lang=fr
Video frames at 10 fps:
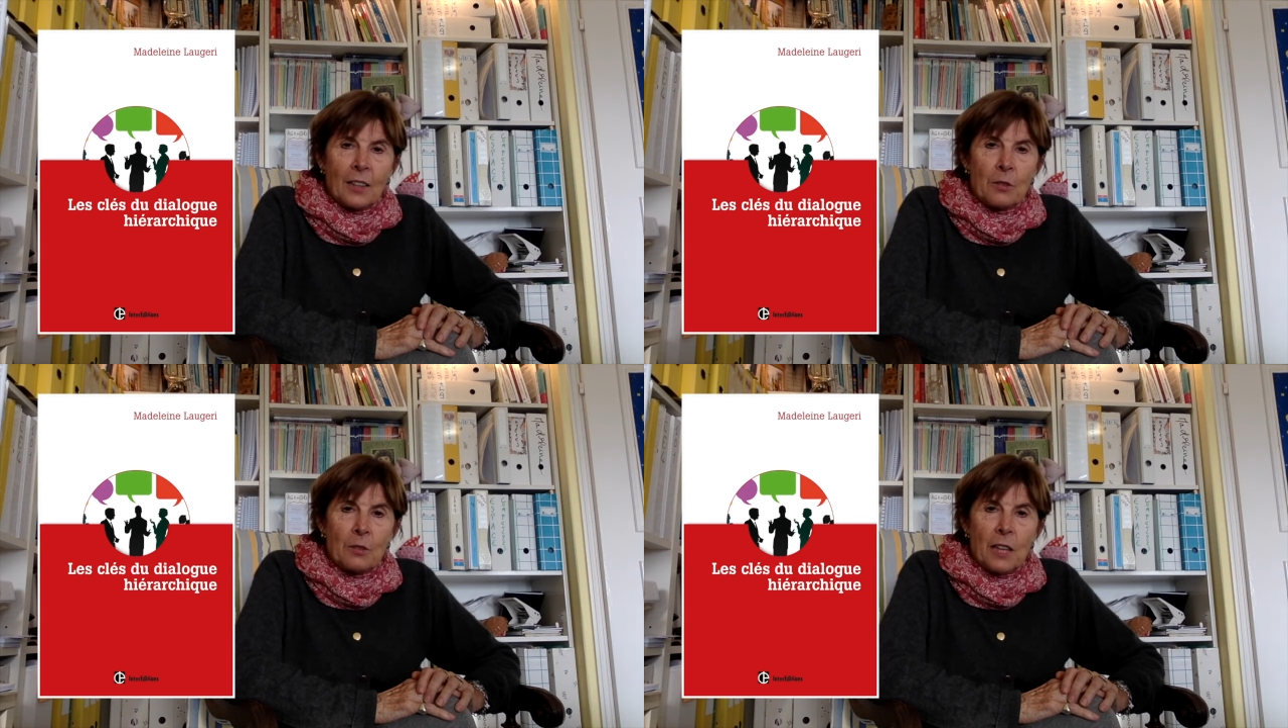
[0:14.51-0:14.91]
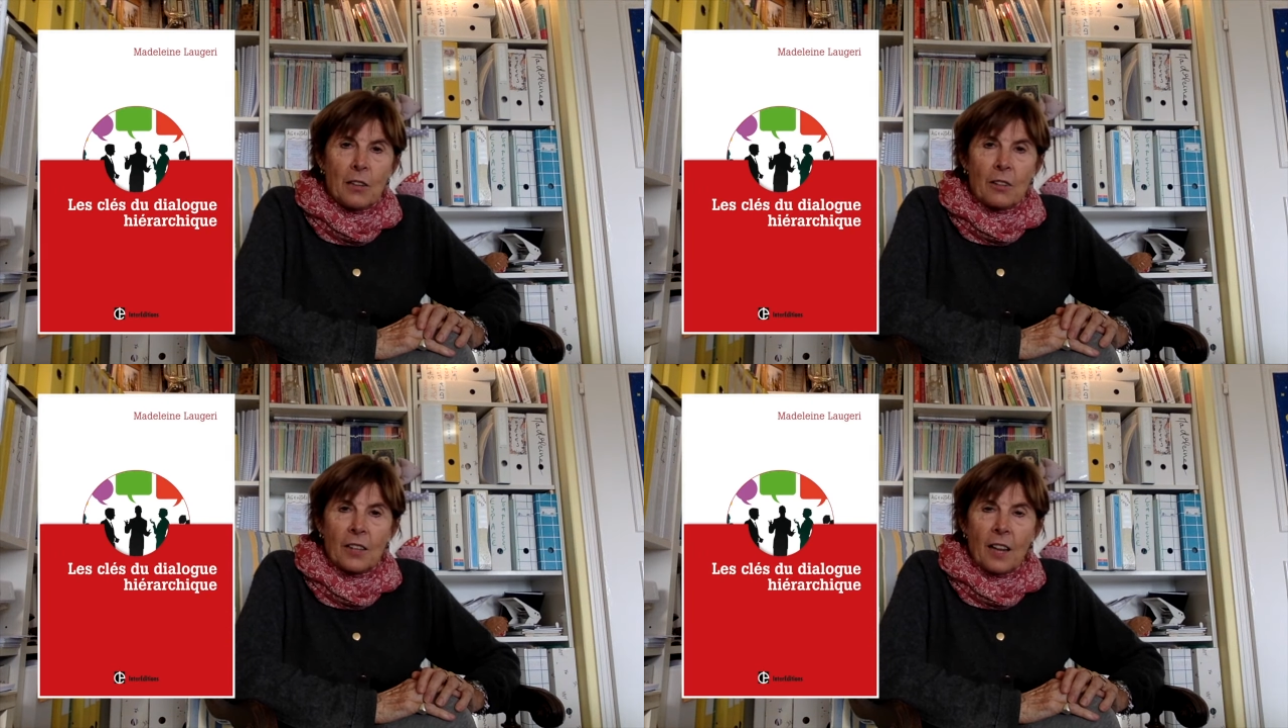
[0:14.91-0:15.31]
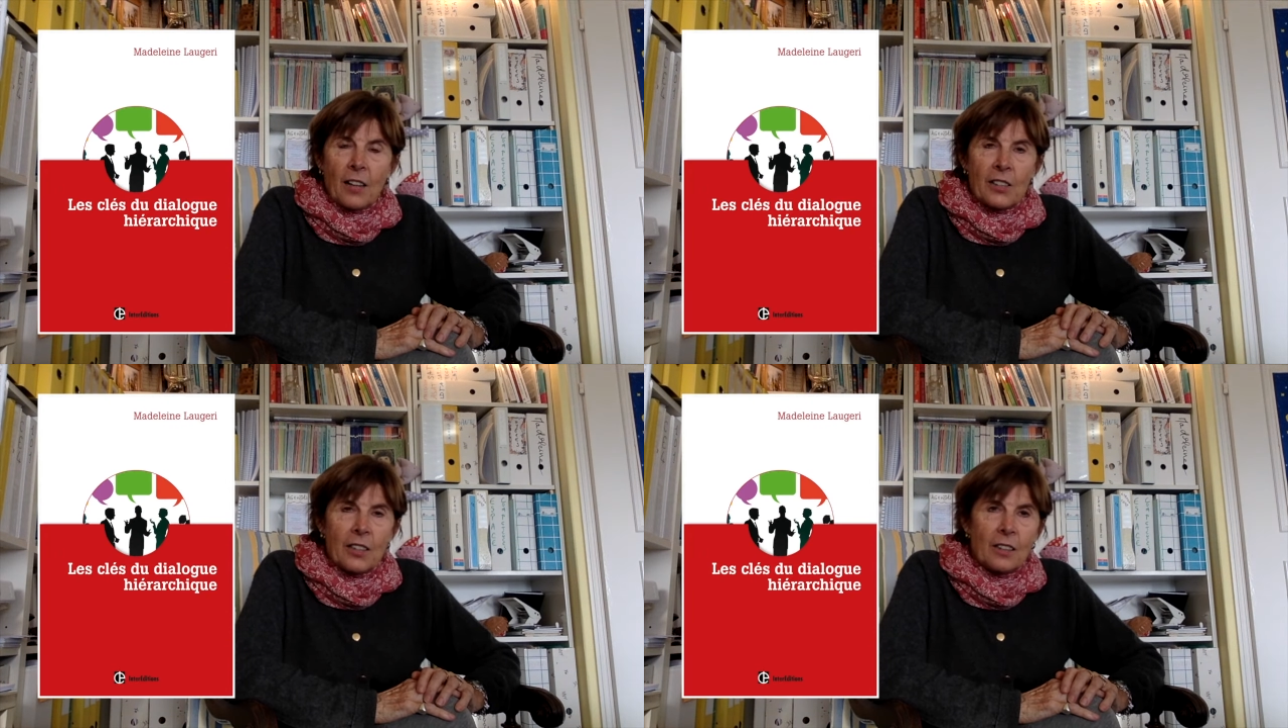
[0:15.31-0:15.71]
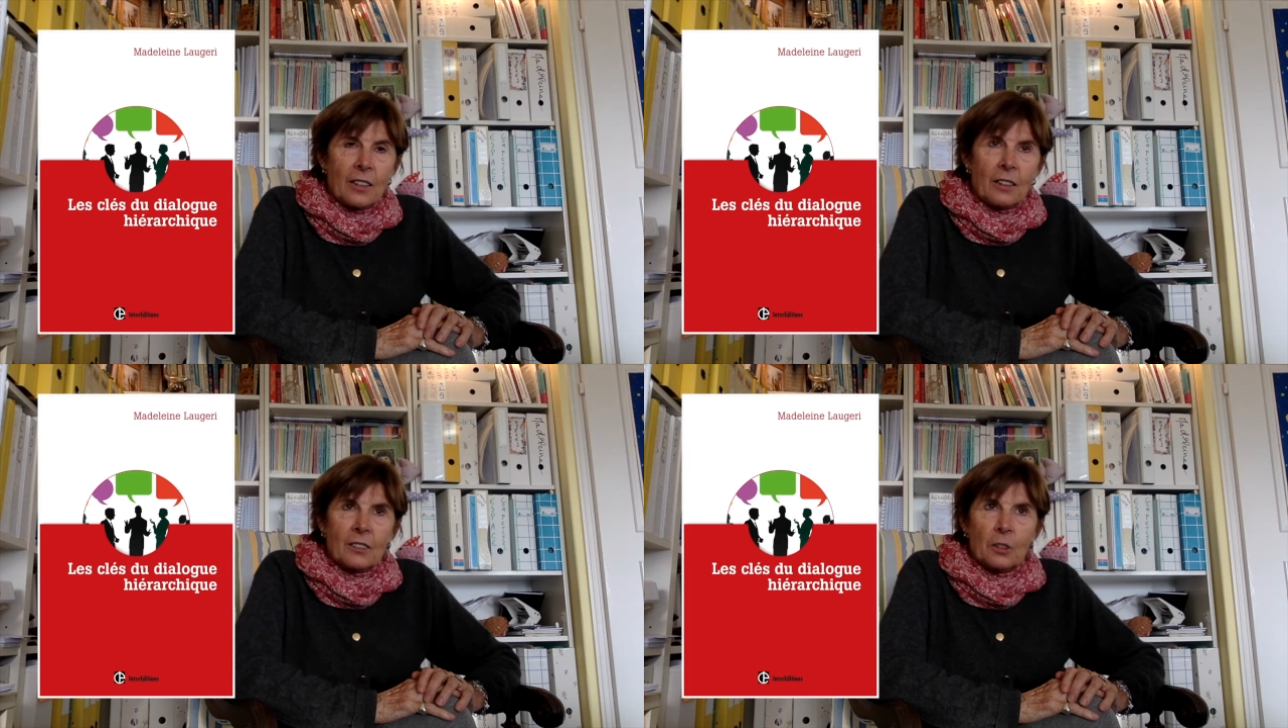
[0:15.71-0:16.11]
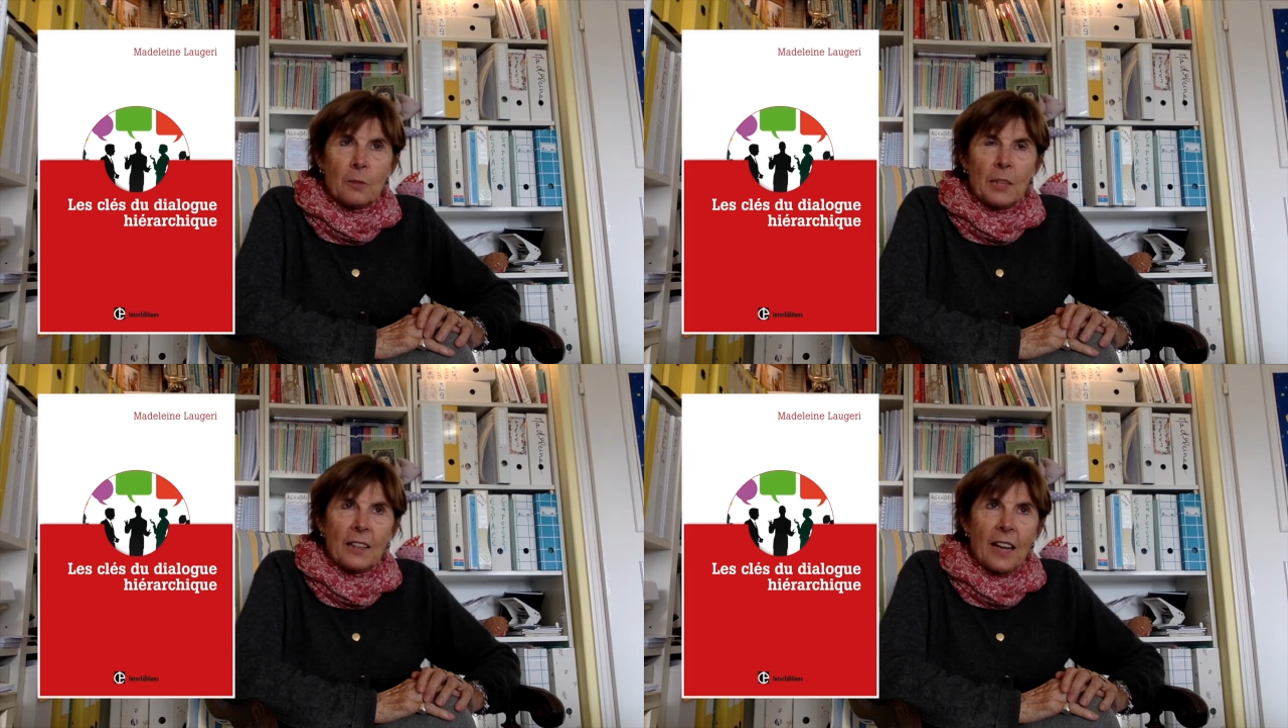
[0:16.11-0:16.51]
du dialogue hiérarchique en
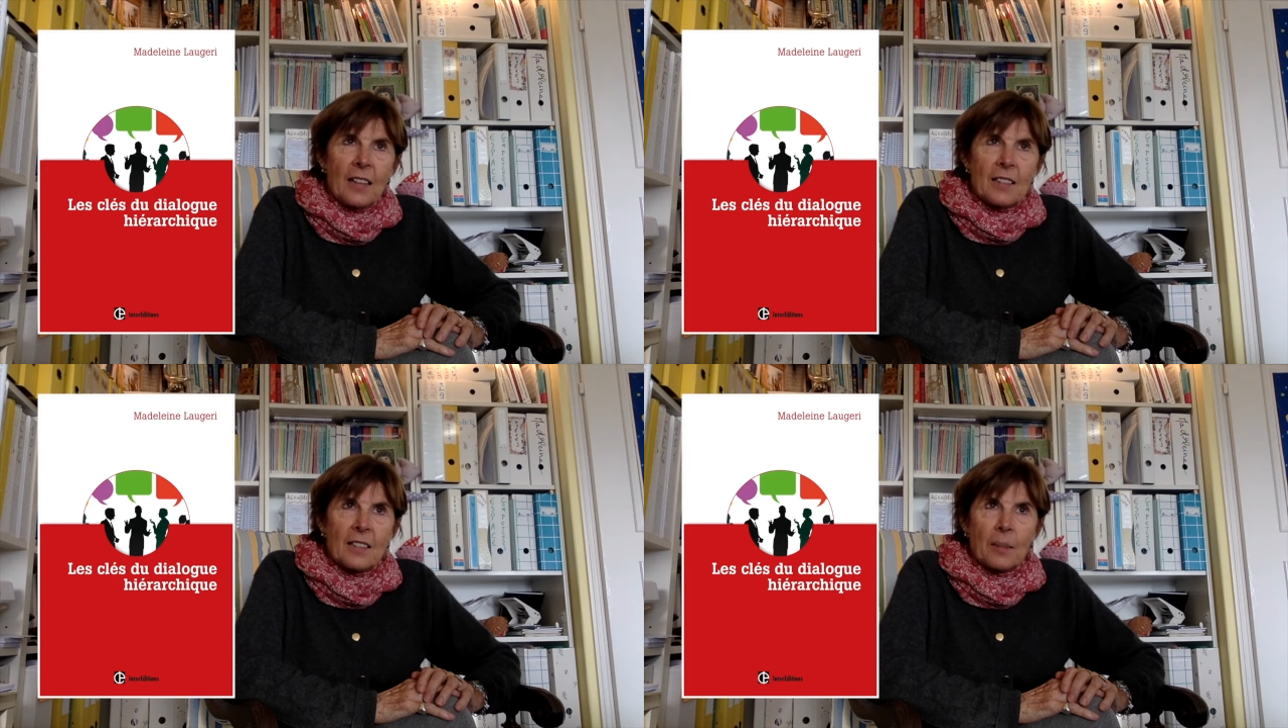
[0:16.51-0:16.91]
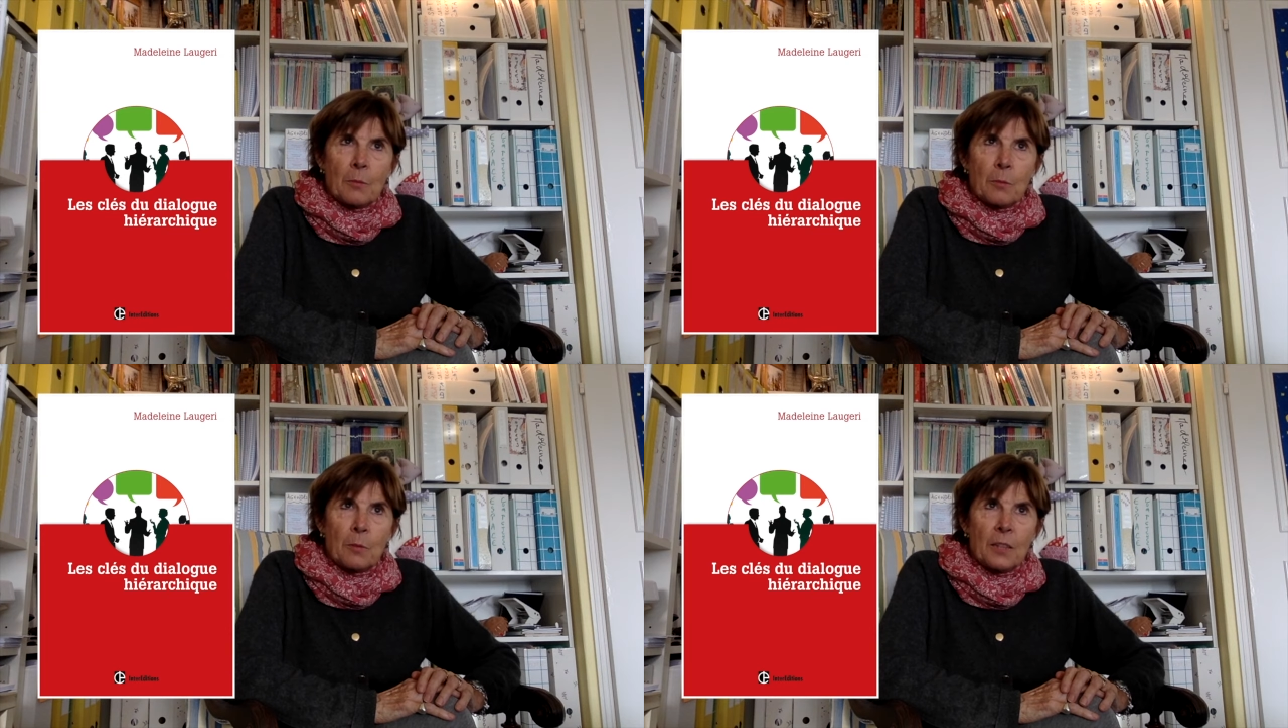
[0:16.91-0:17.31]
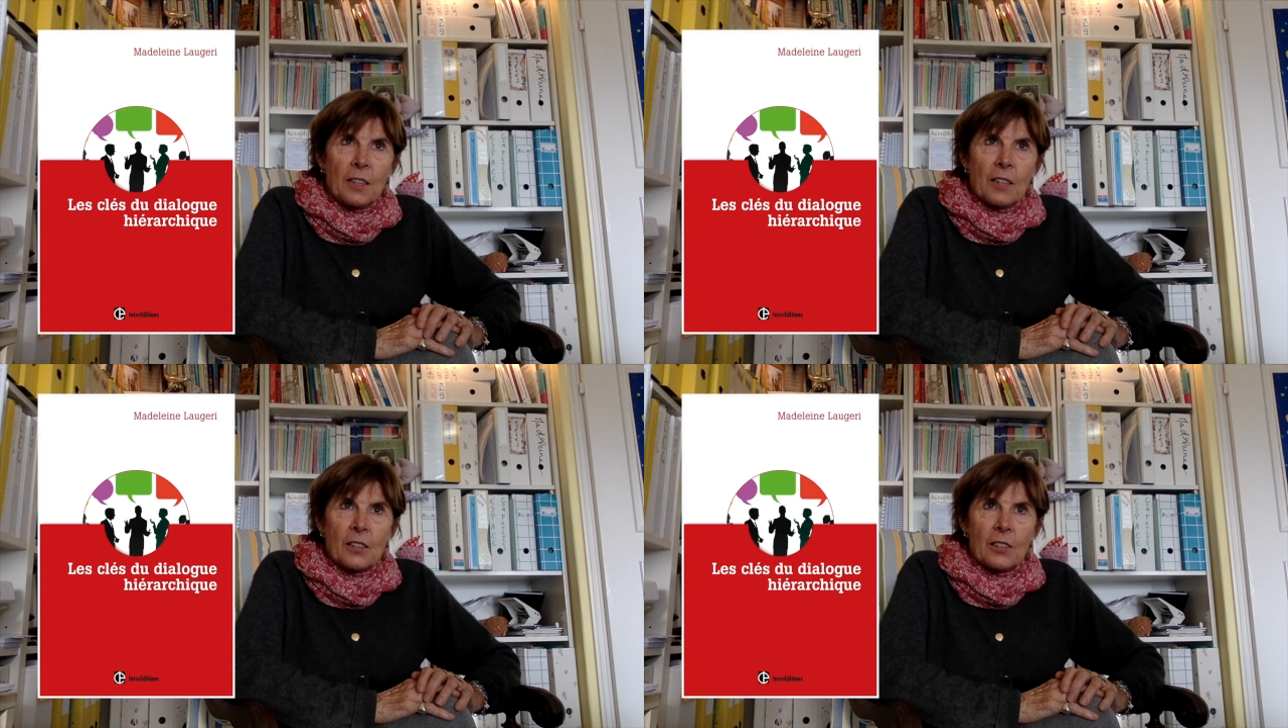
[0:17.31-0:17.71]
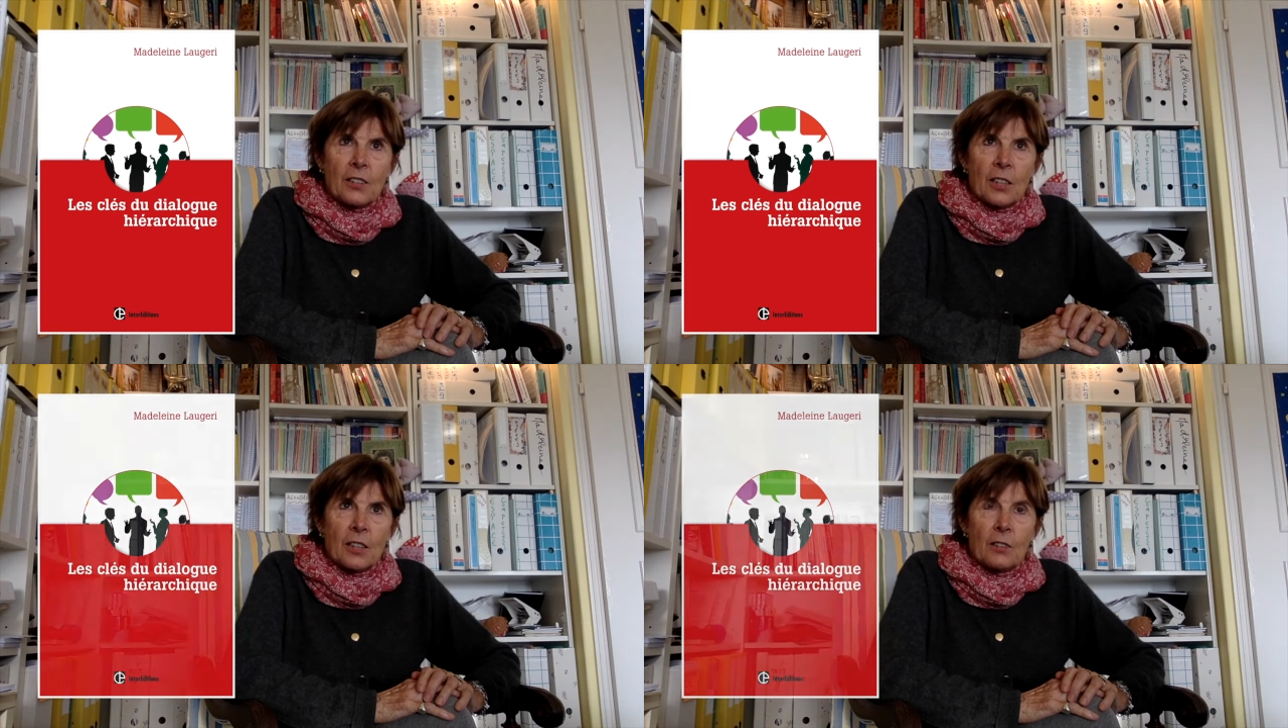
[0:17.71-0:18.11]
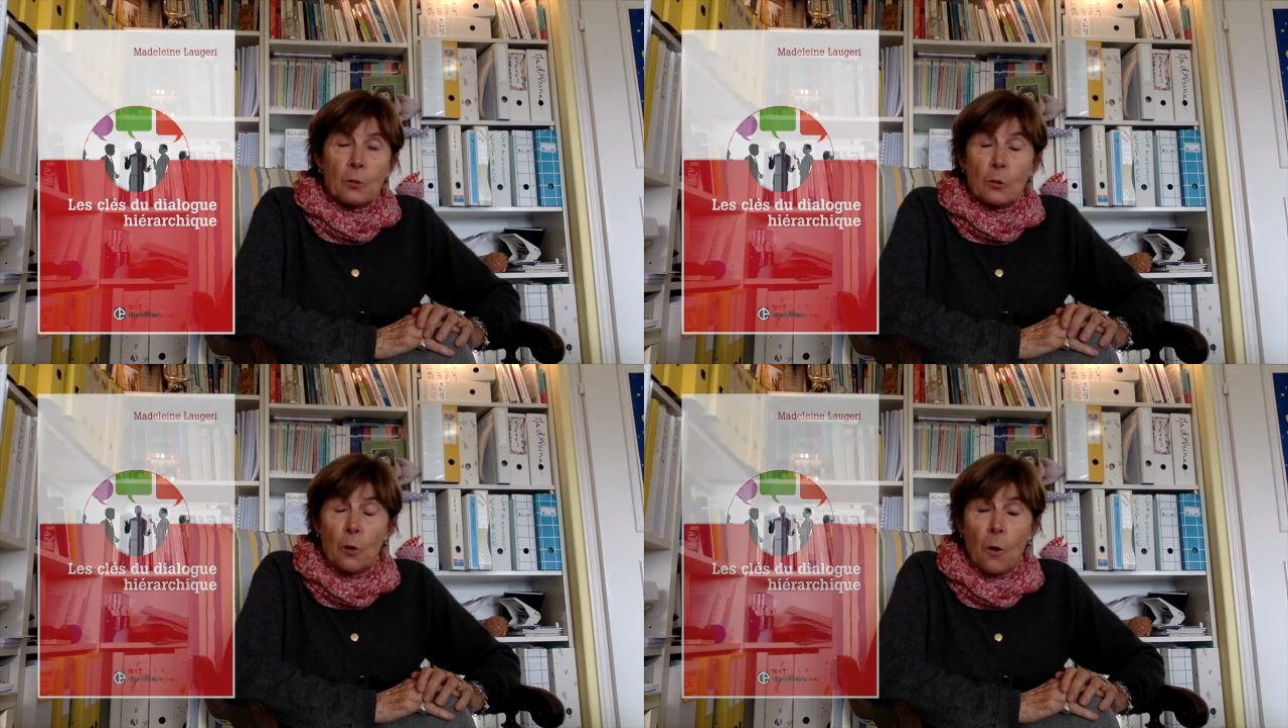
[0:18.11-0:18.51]
2015 et qui est publié chez
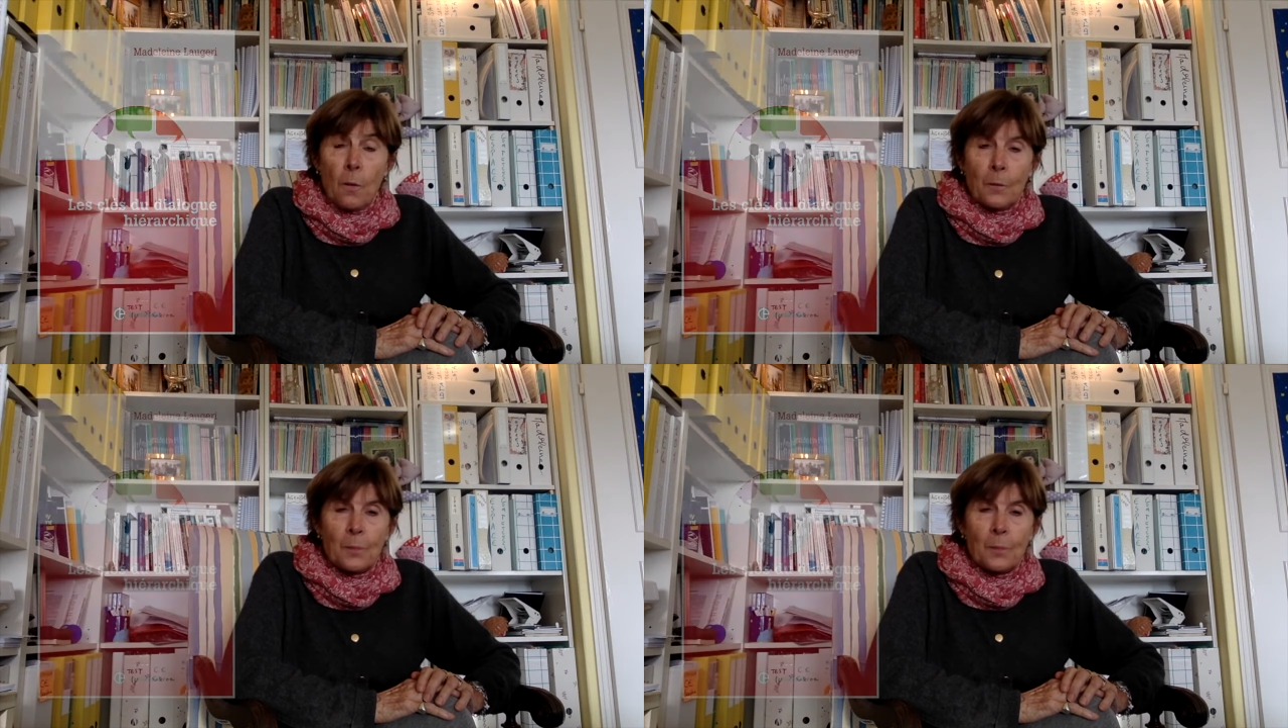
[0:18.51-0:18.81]
Duno.